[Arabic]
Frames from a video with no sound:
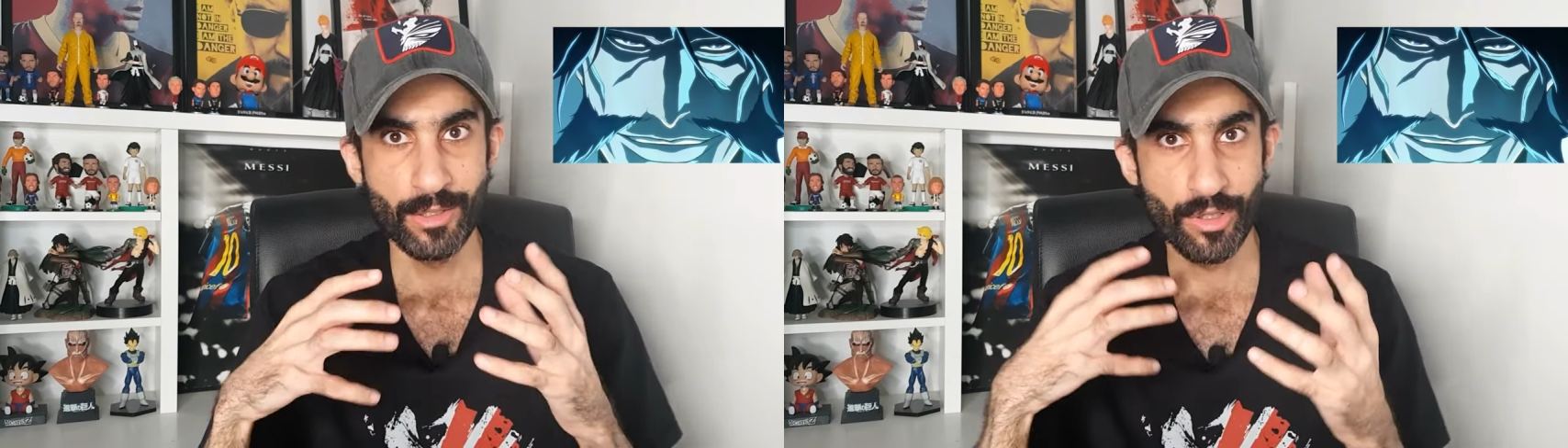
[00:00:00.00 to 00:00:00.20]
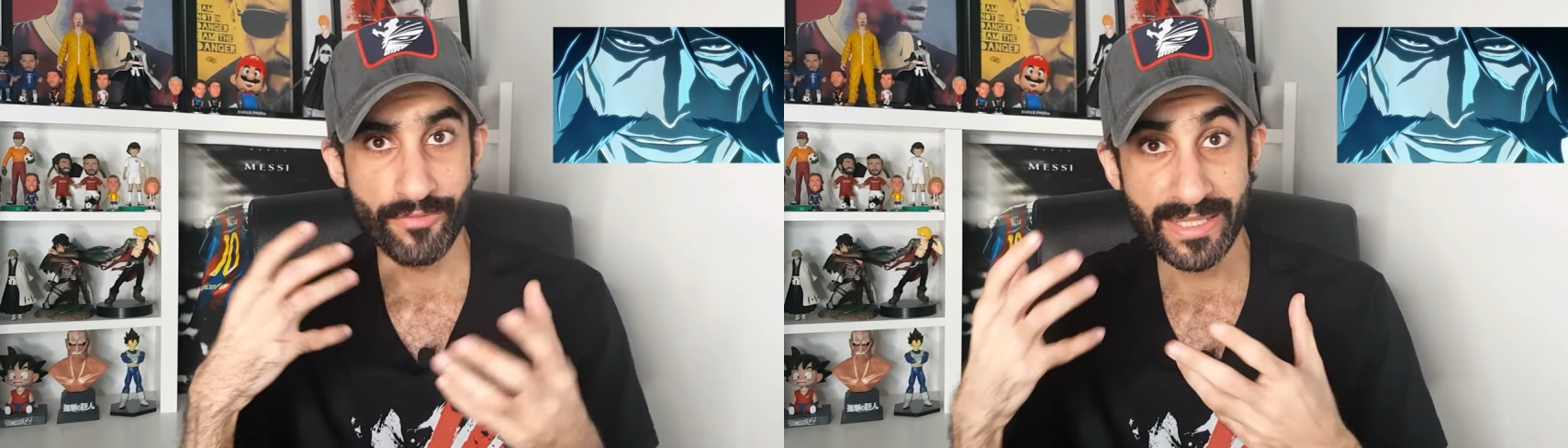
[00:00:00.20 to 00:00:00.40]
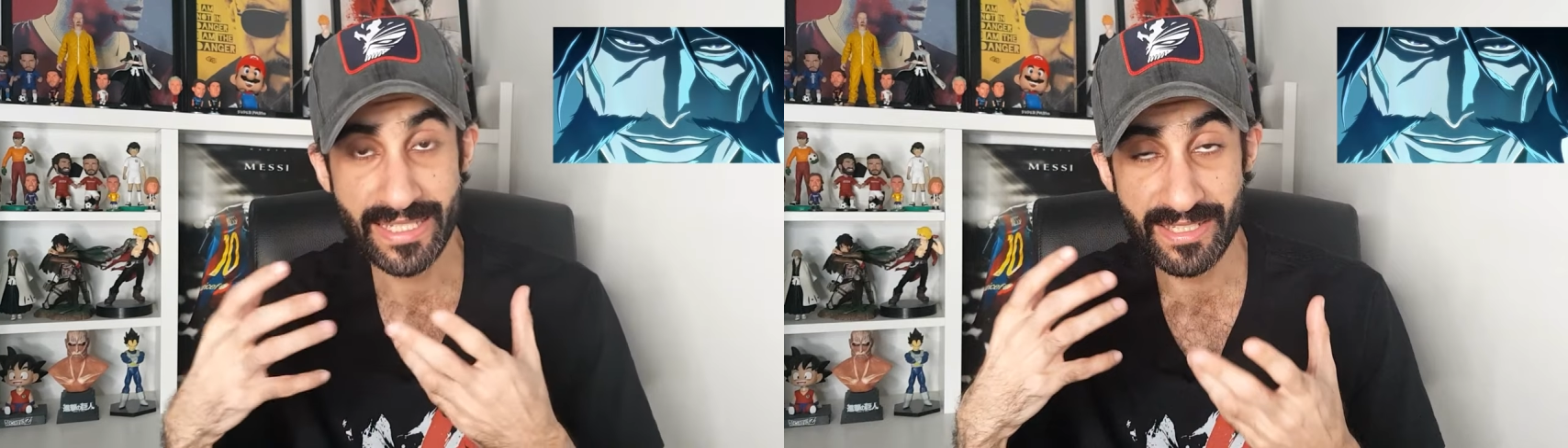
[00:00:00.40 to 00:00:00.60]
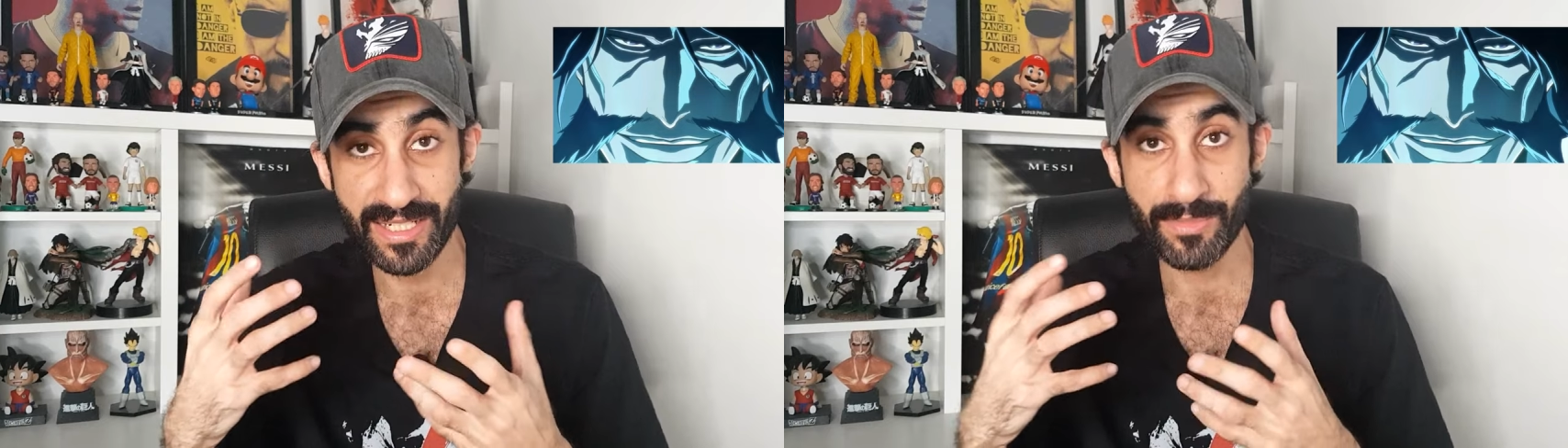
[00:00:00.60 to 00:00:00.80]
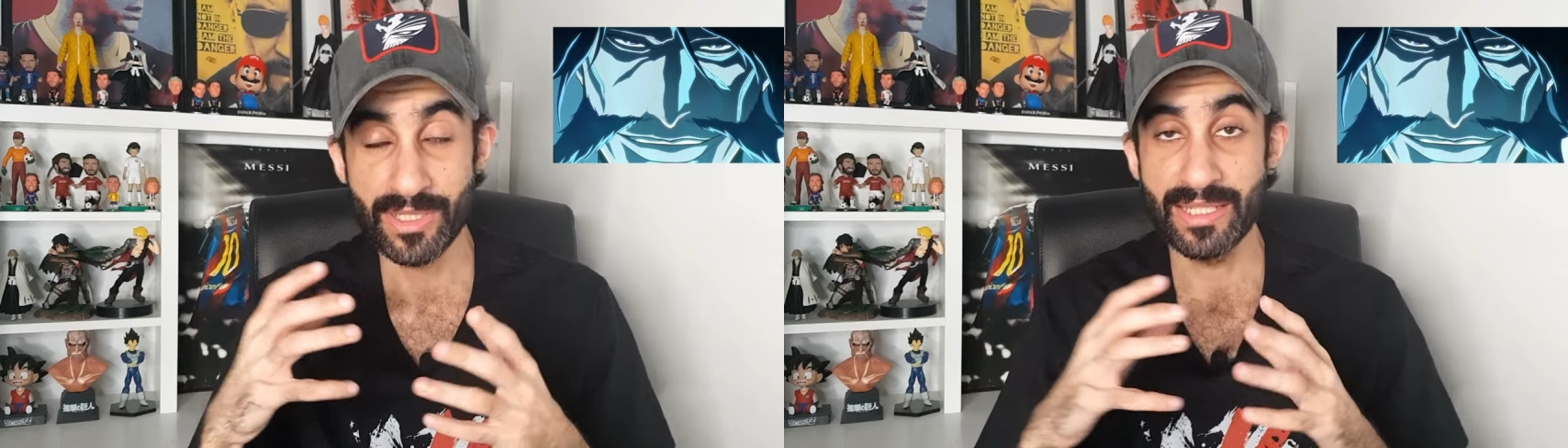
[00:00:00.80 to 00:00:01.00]
وفي
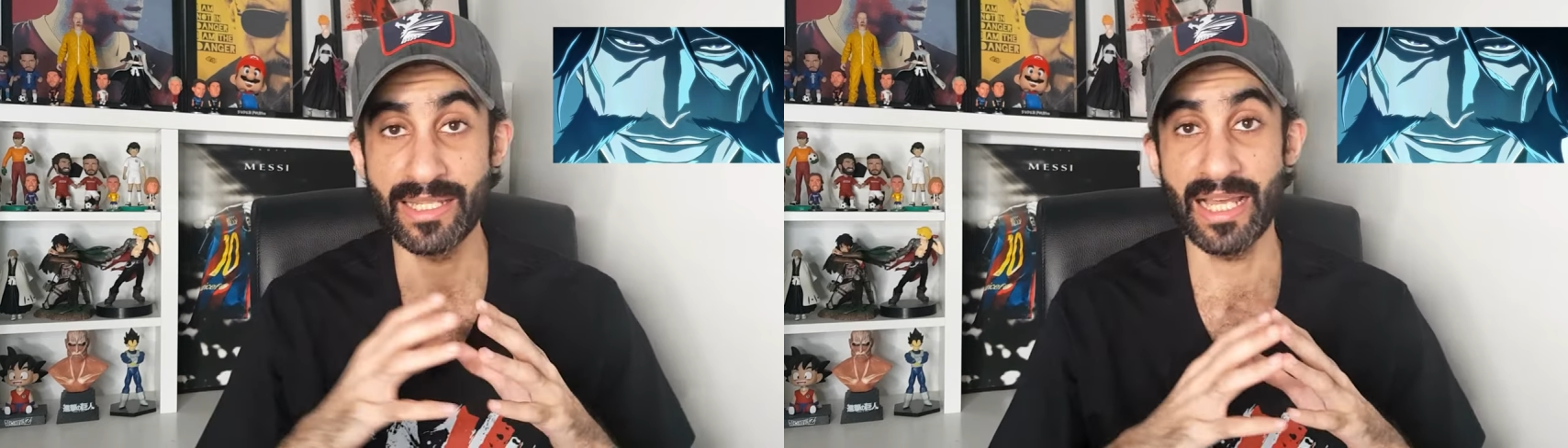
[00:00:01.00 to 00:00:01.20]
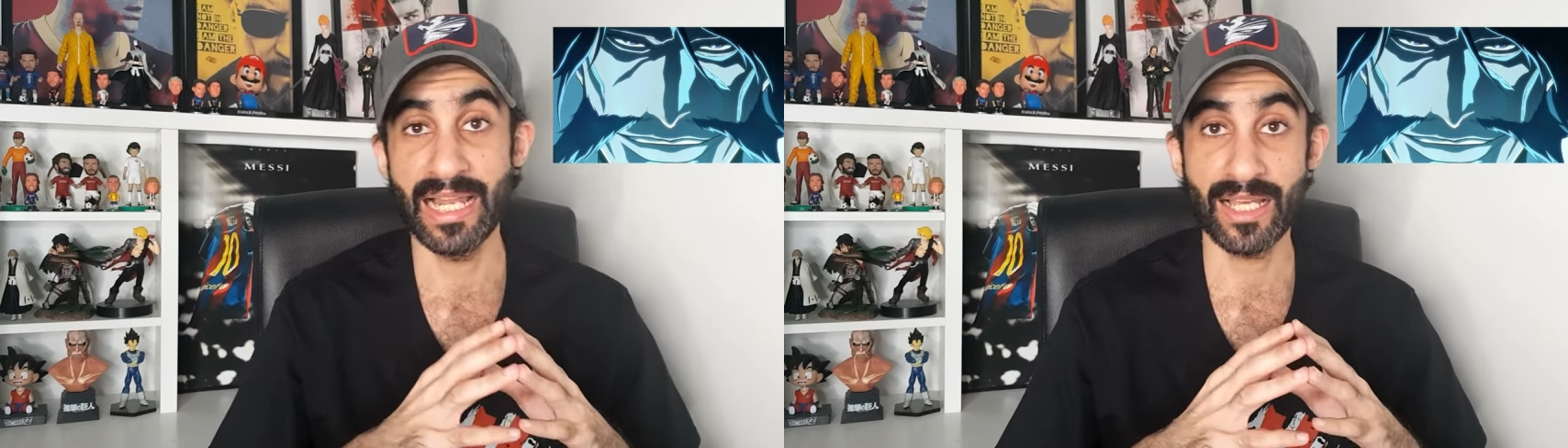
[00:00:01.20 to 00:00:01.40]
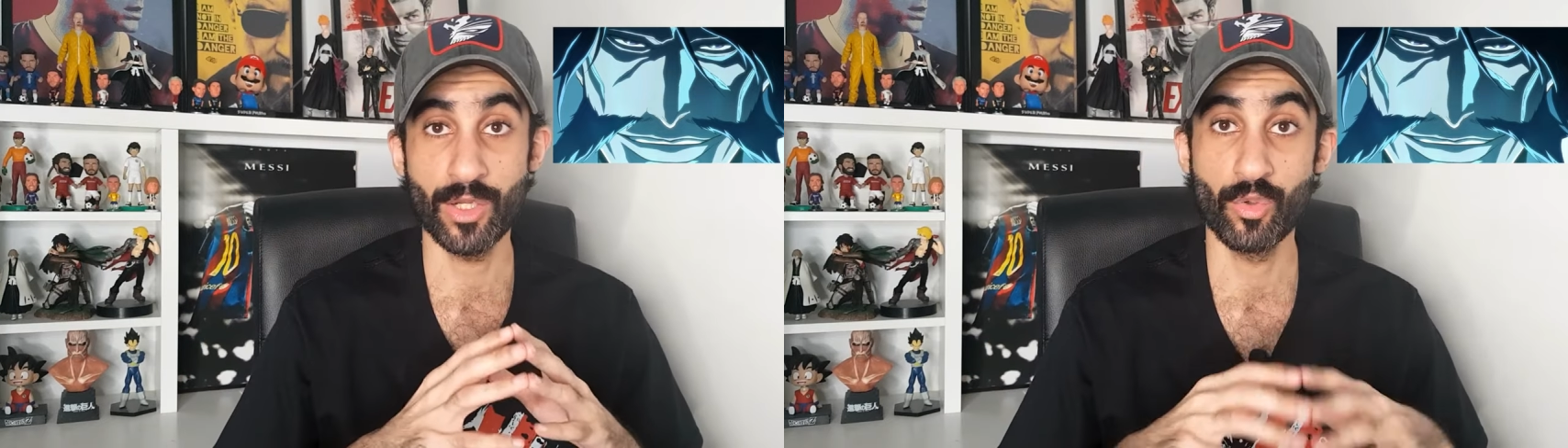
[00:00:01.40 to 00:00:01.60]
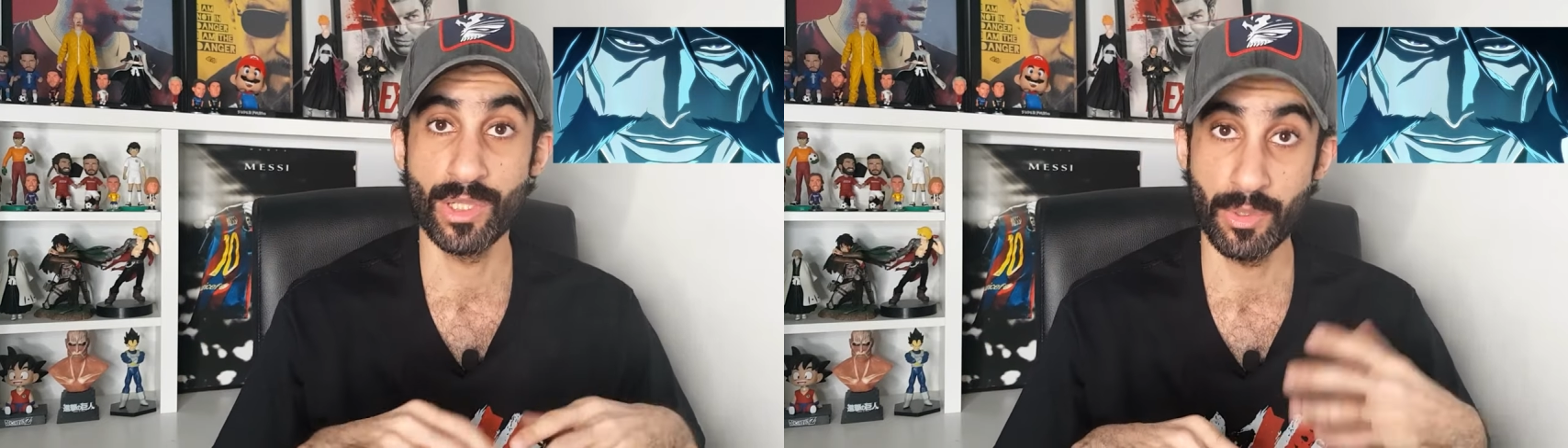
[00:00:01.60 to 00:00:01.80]
تسريبات ان الحلقه الاولى